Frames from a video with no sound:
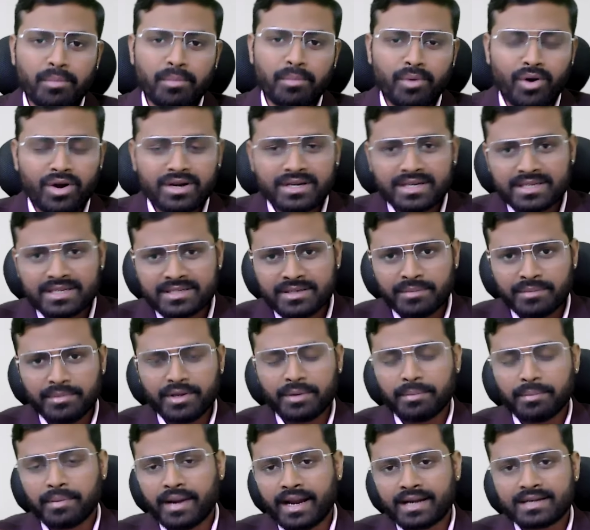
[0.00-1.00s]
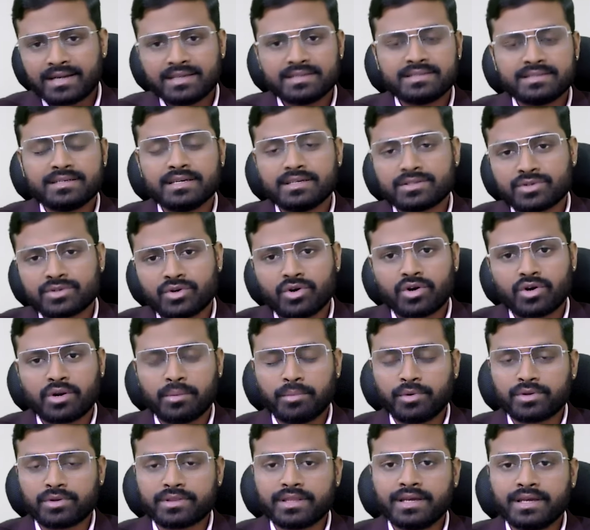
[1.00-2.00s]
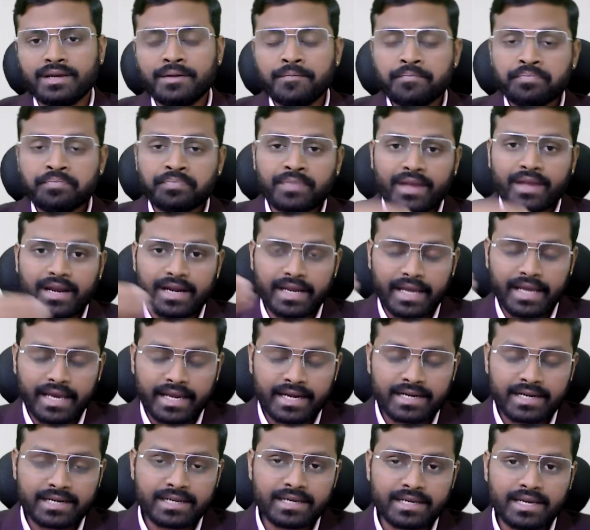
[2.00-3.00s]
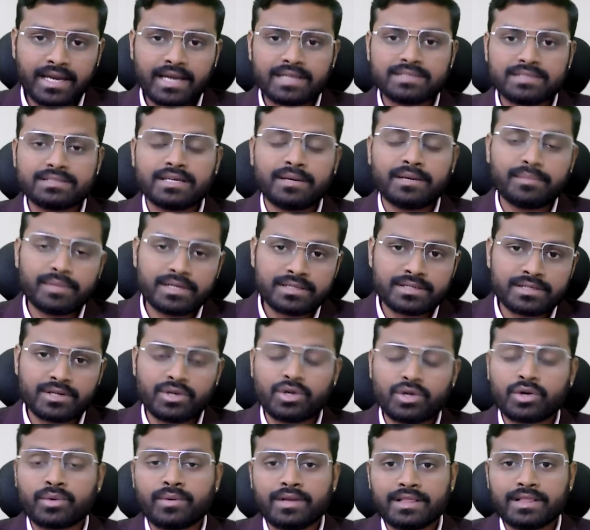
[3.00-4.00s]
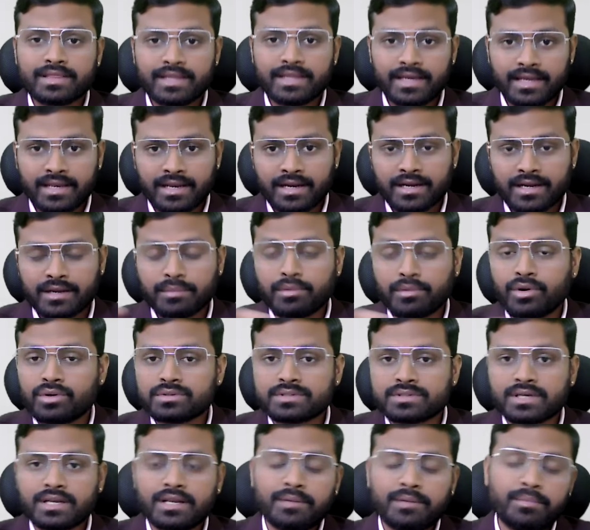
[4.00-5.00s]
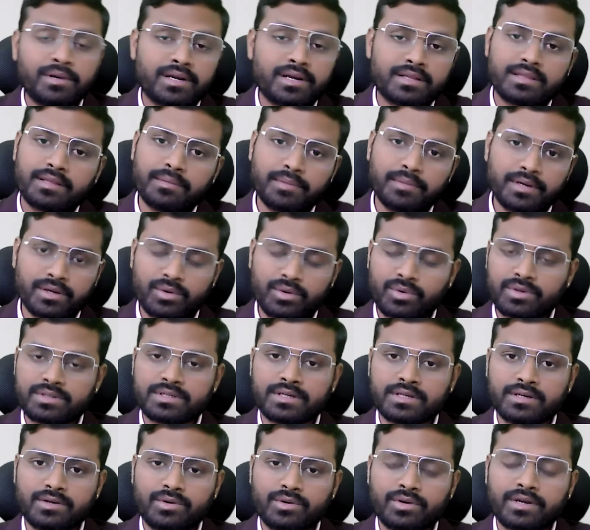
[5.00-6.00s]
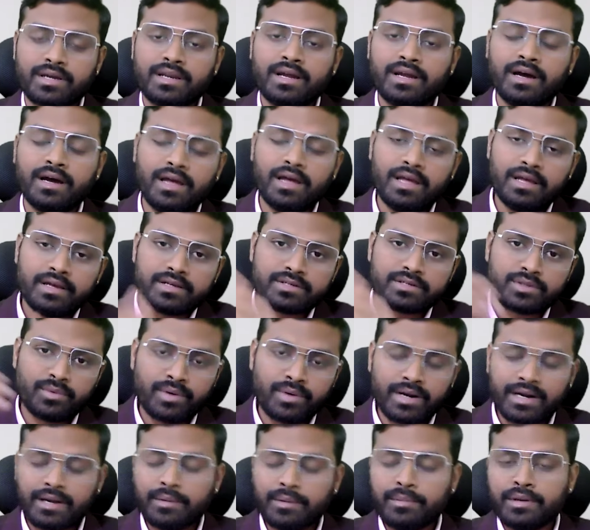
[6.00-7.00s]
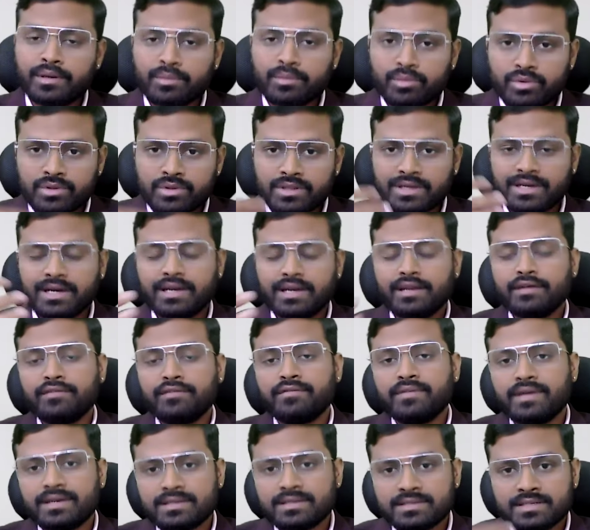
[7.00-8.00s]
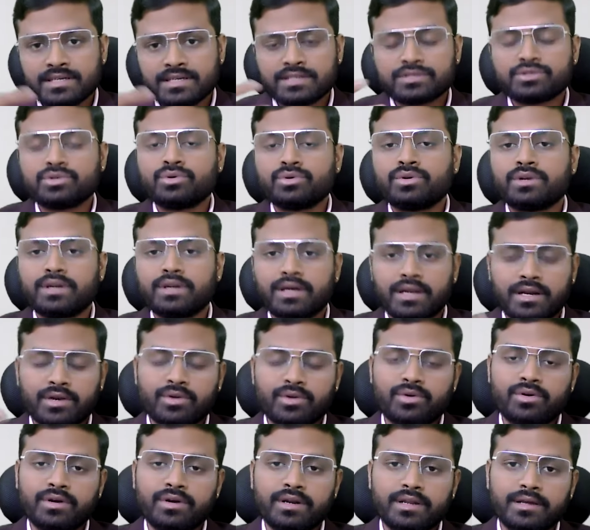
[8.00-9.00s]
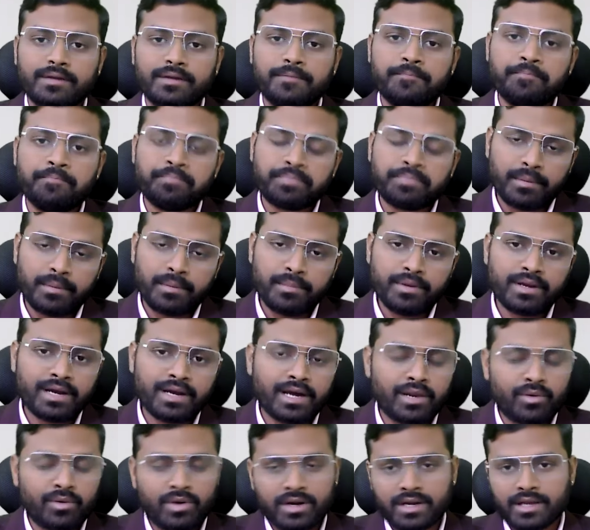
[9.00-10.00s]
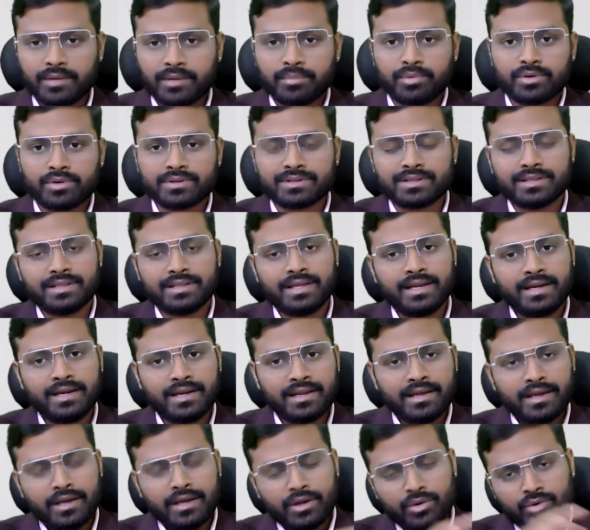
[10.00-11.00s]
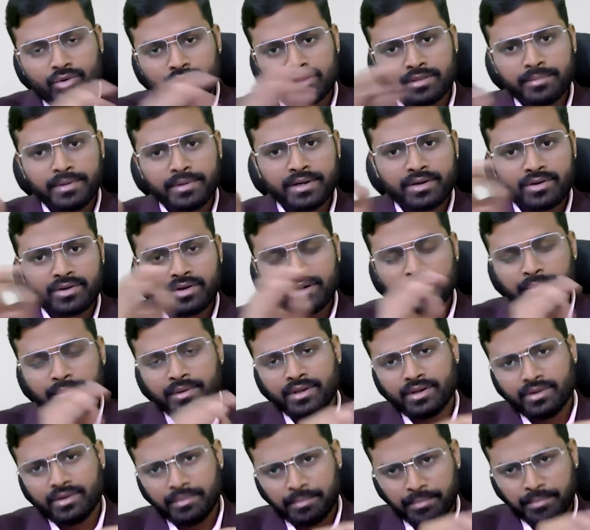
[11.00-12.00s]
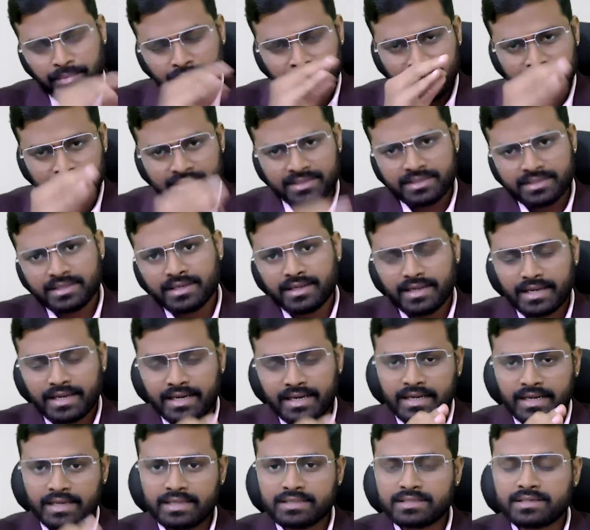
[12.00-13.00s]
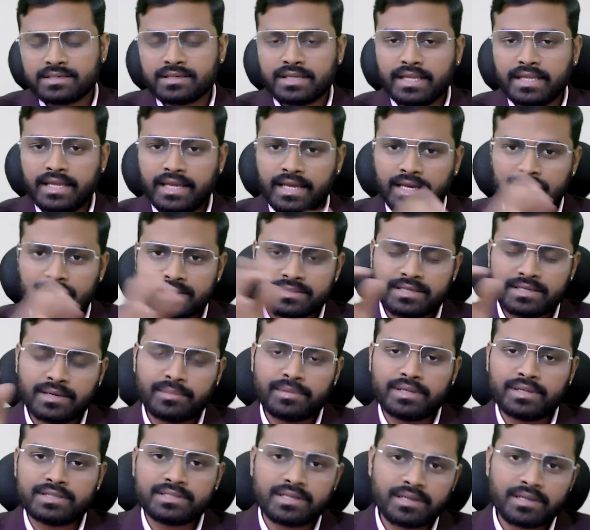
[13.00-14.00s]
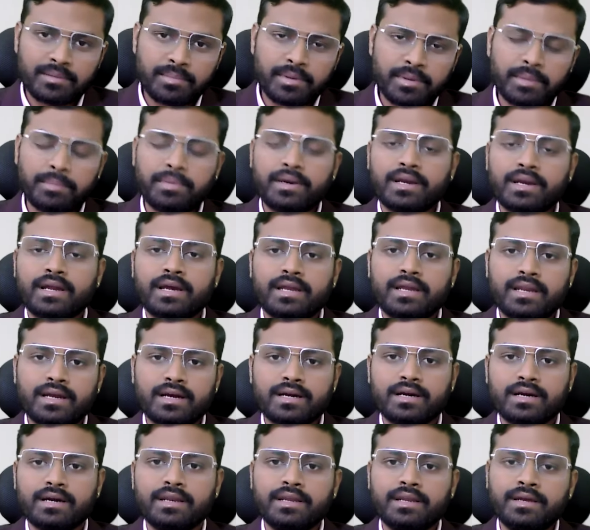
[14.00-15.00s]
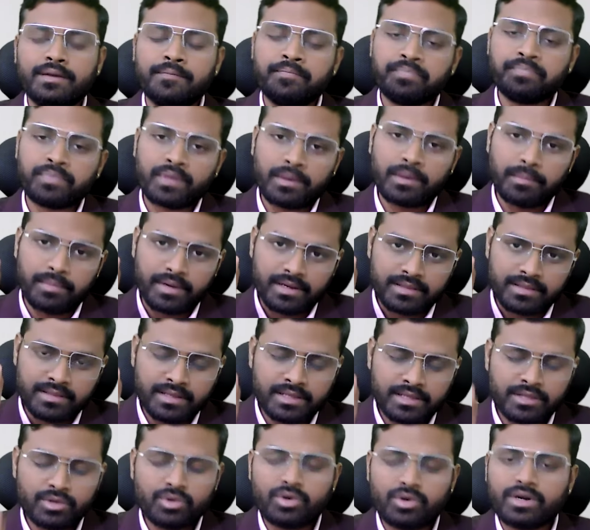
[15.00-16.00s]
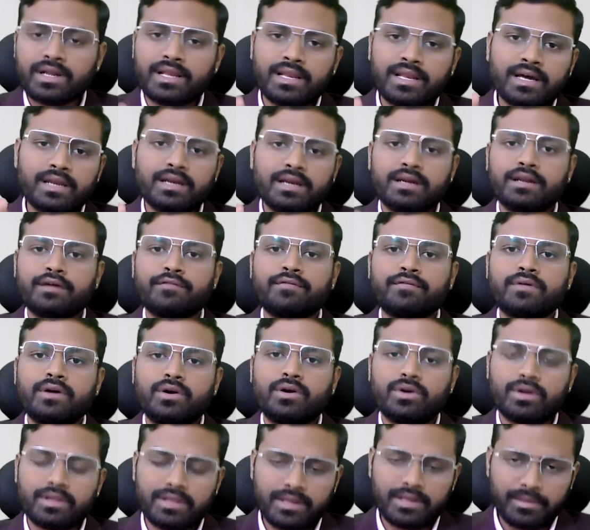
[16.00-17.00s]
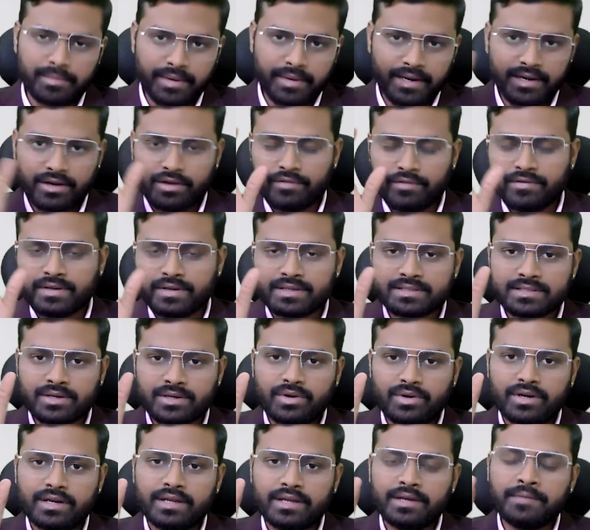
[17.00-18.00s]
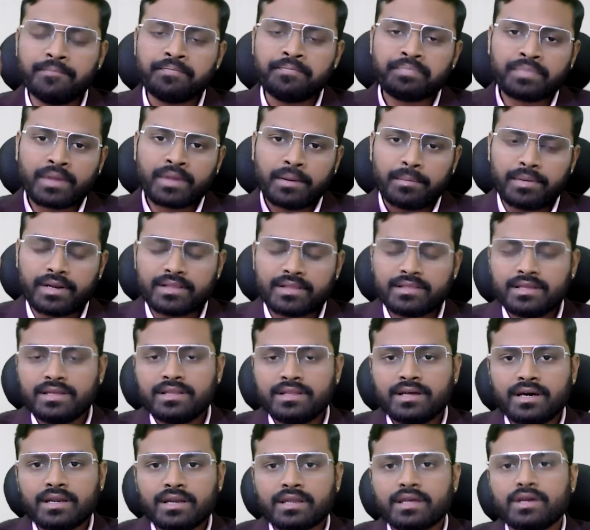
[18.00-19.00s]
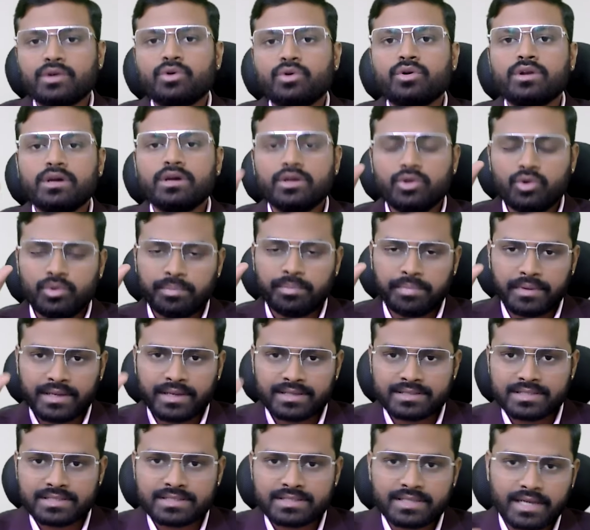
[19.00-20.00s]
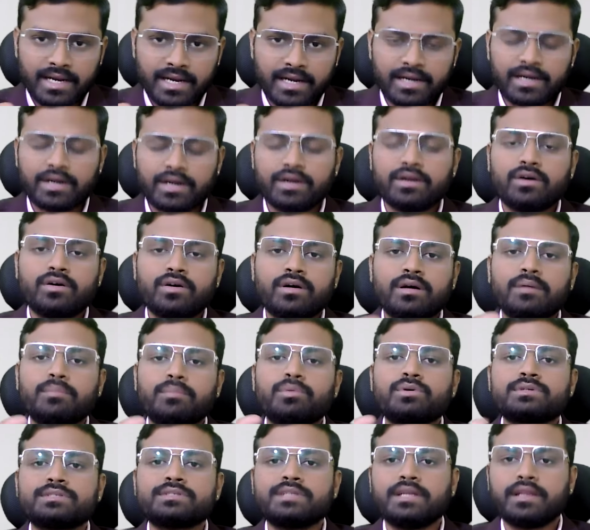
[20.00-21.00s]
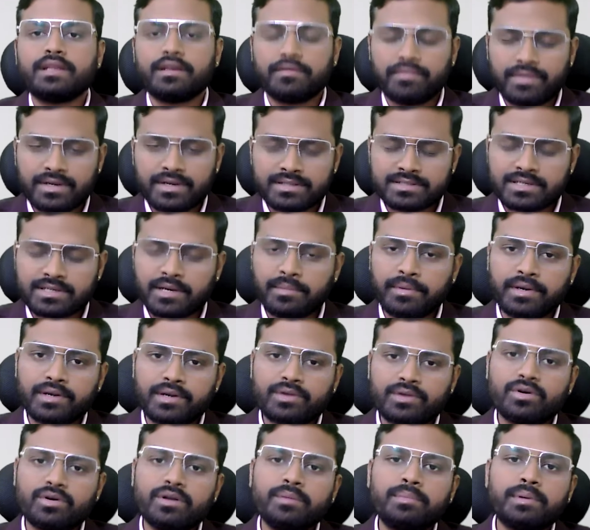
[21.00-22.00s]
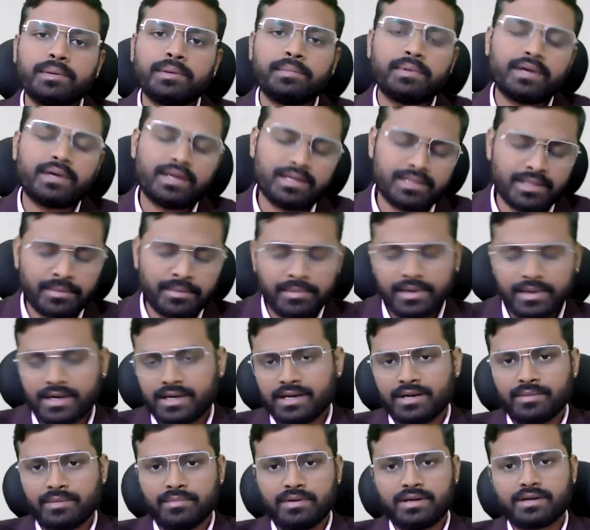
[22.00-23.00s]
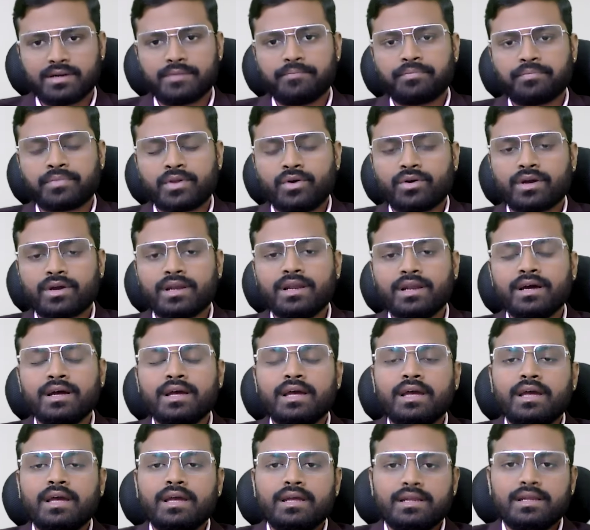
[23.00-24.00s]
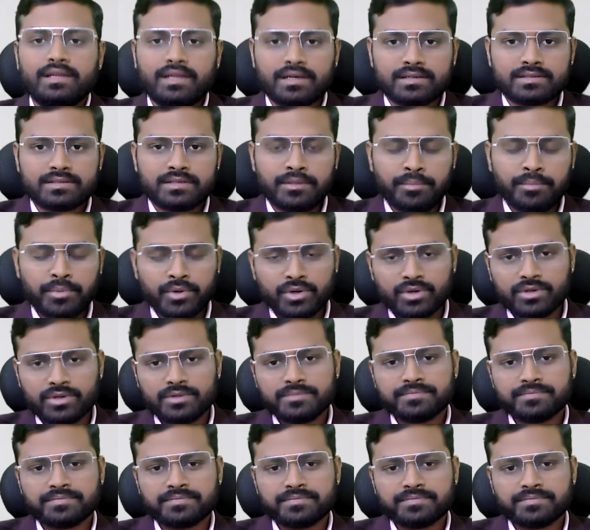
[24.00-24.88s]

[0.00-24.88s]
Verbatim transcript: మాక్ టెస్ట్లు మీరు ప్రాక్టీస్ చేసుకోకపోతే డైరెక్ట్గా ఎగ్జామినేషన్లోకి వెళ్తే ఇలాంటి బౌన్సర్లే పడతాయి మన క్వశ్చన్లు ఓకేనా సో వాటిని మీరు ముందుగానే ఫేస్ చేస్తూ ఉన్నారనుకోండి మీకు అలవాటు అయిపోతుంది అండ్ గుర్తుపెట్టుకోండి మీరు ఇప్పటి నుంచి అట్లీస్ట్ ఏ ఎగ్జామినేషన్కి ప్రిపేర్ అయినా కానీ ప్రతిదీ కూడా ఇలానే టఫ్గా ఉంటుందని మైండ్లో ఫిక్స్ అవ్వండి ప్రతి దానికి కూడా యూపీఎస్సీ స్టాండర్డ్ బుక్స్ని రిఫరెన్స్గా పెట్టుకొని ప్రిపేర్ అయితే బెటర్ అనమాట ఓకేనా ఎస్ ఇప్పుడు